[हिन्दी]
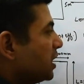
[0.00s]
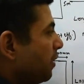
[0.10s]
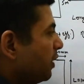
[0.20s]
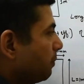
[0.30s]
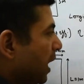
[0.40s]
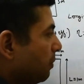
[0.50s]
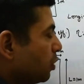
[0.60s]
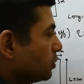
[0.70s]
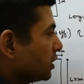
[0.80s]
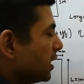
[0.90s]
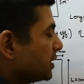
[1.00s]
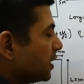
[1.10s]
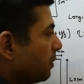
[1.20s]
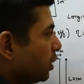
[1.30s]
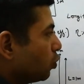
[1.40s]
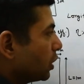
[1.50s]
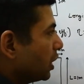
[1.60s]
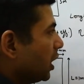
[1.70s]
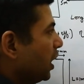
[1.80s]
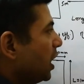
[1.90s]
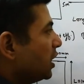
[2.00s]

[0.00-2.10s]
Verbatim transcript: या फिर बराबर हो सकता है सिग्मा टोटल के